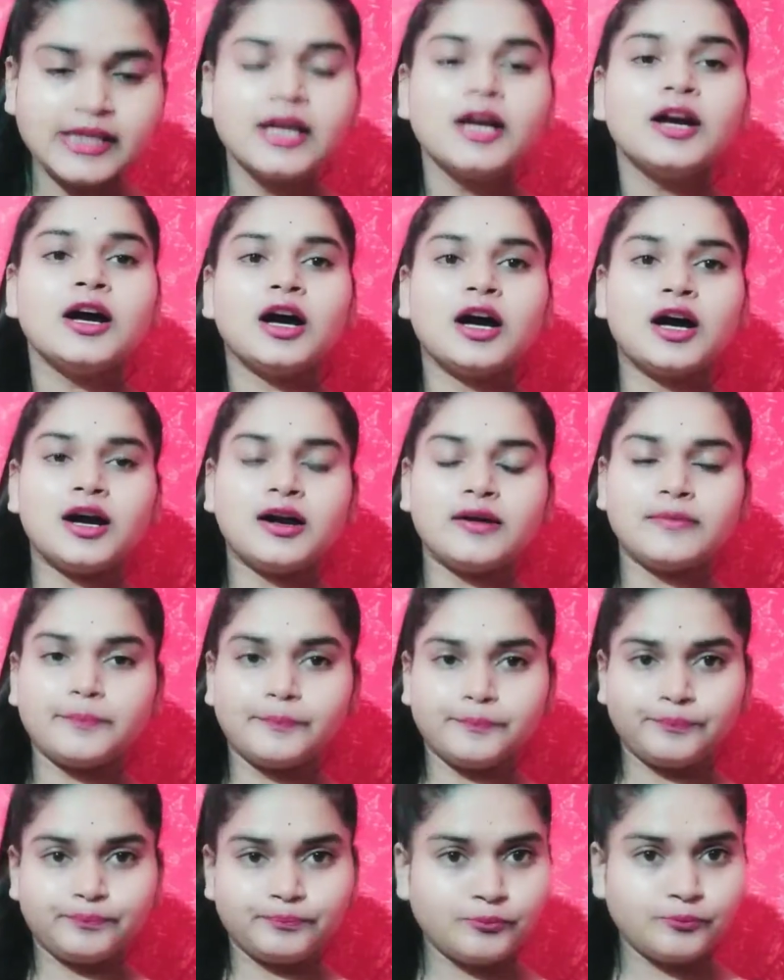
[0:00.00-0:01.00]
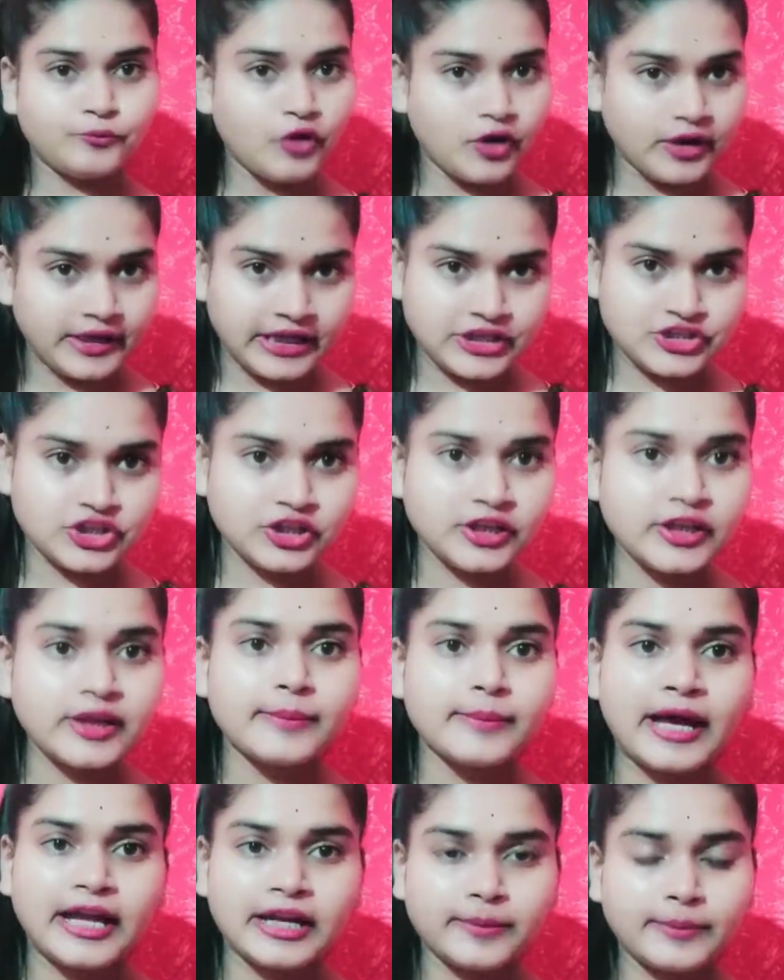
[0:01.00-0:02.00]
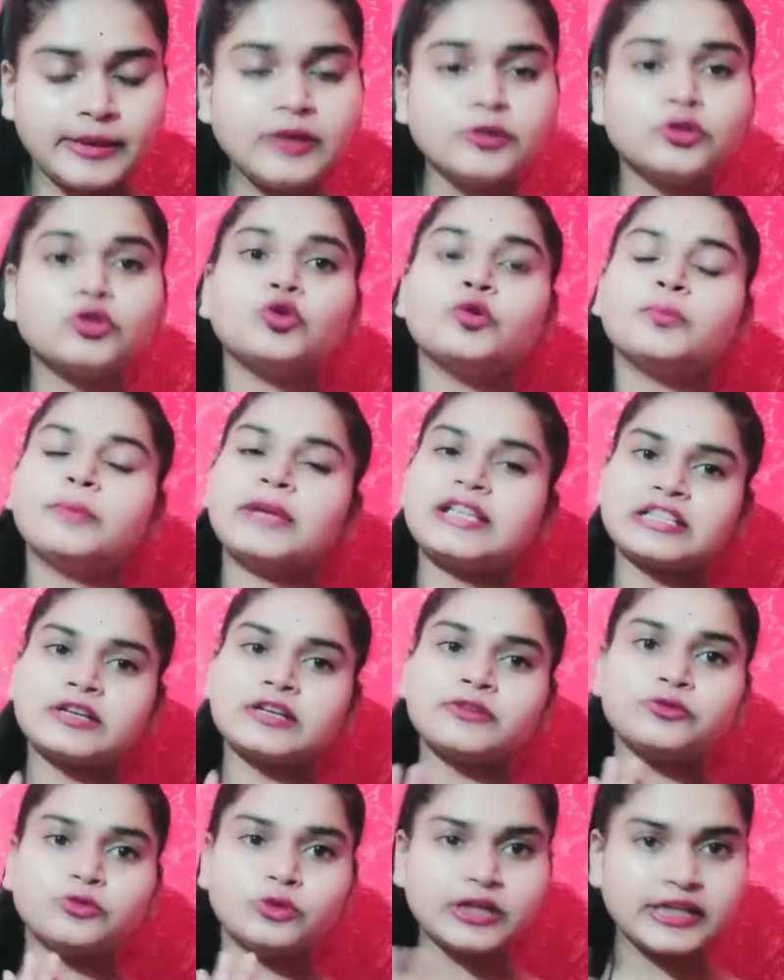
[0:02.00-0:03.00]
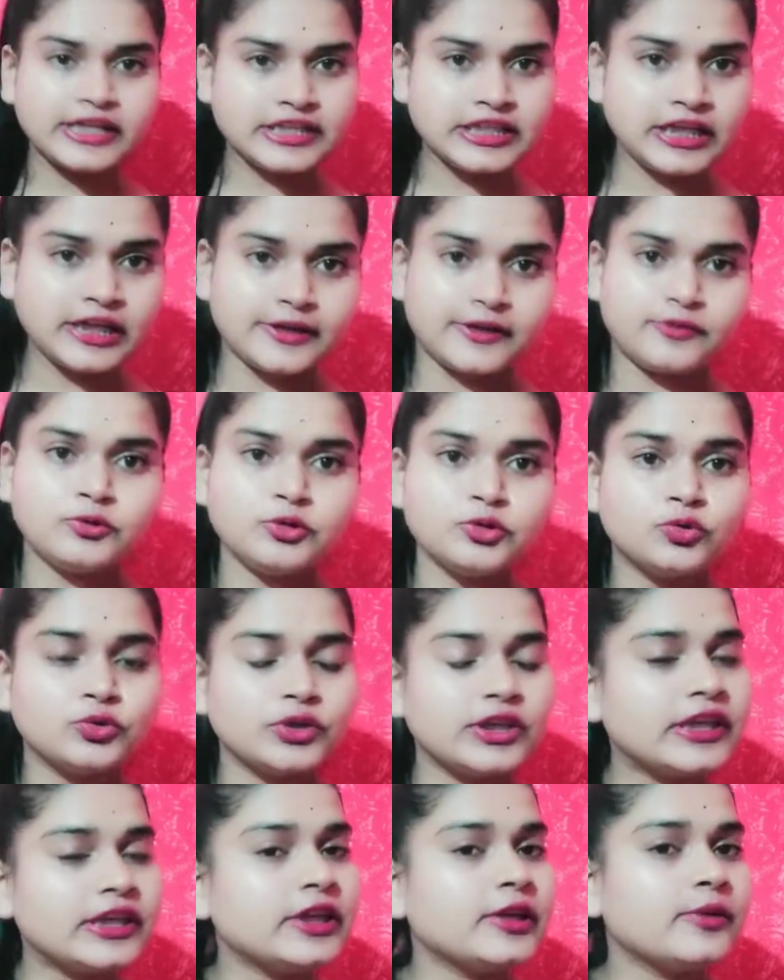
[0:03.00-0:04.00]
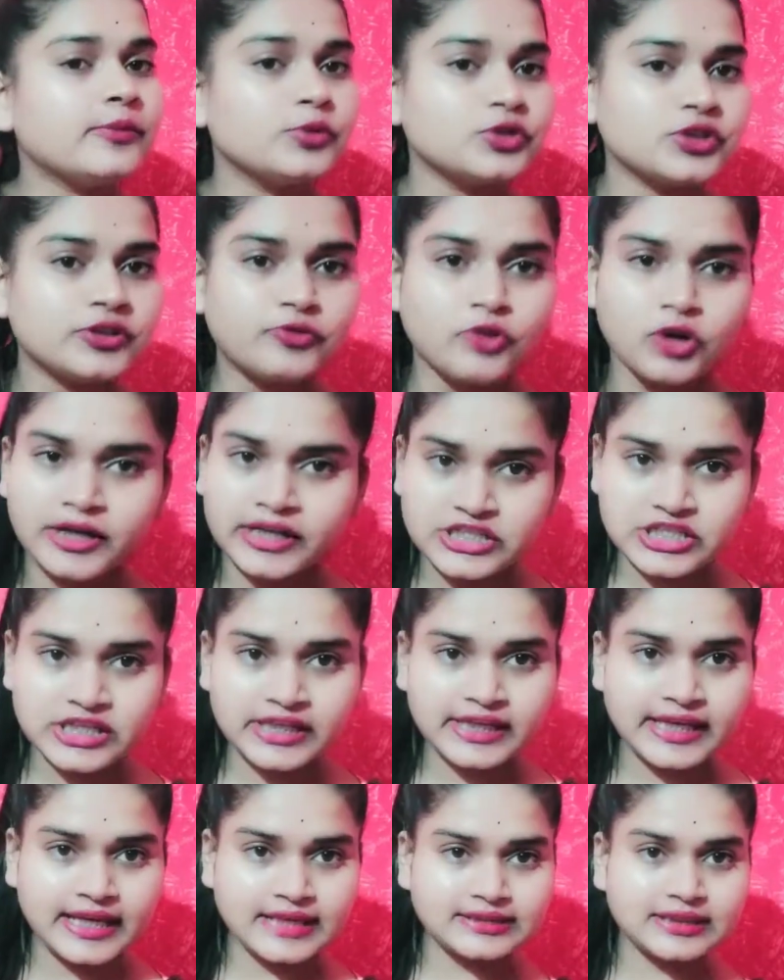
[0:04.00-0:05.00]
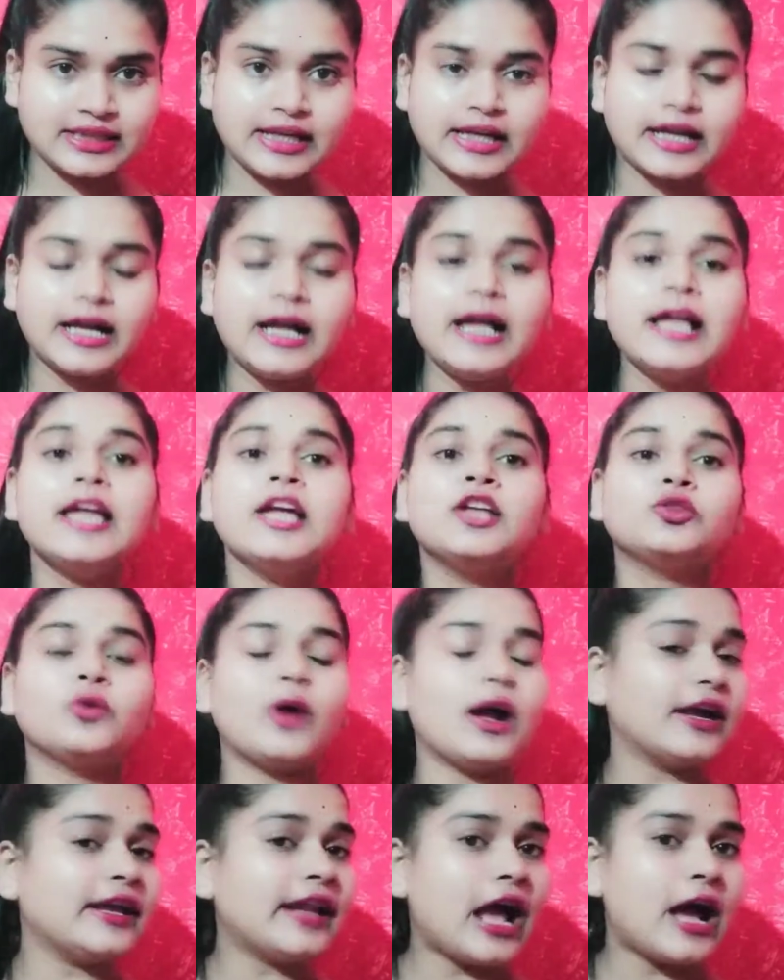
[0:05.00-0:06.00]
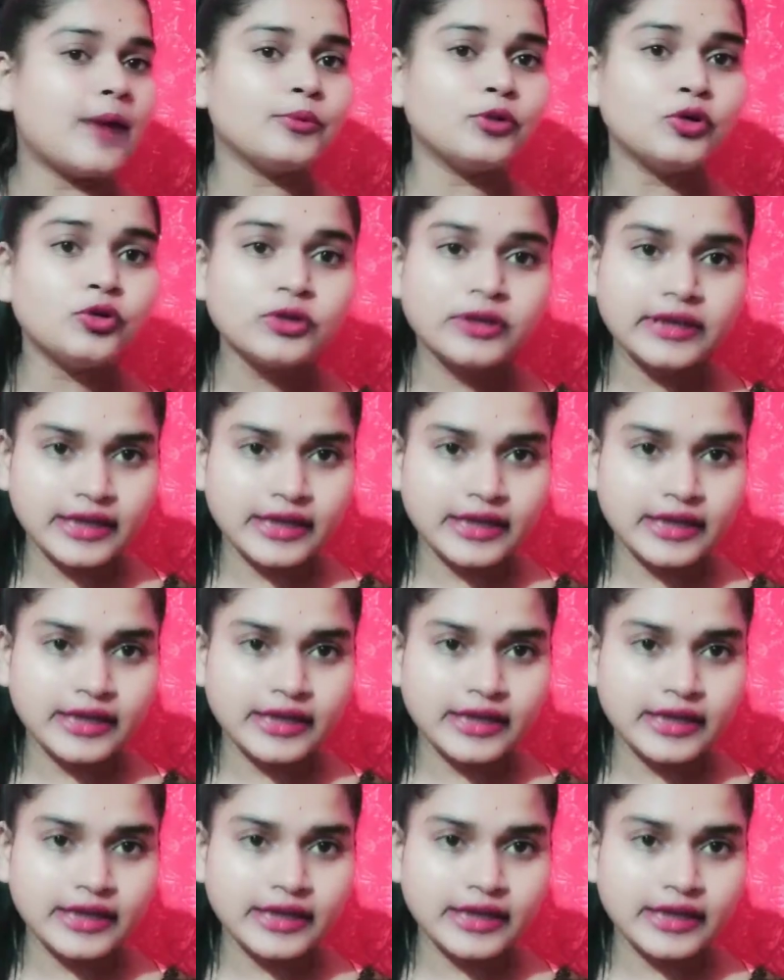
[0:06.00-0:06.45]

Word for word: फाउंडेशन के बारे में तो मैं इसका फुल डिटेल रिव्यू दूंगी कि ये मुझे फाउंडेशन कैसा लगा तो अगर आप लोग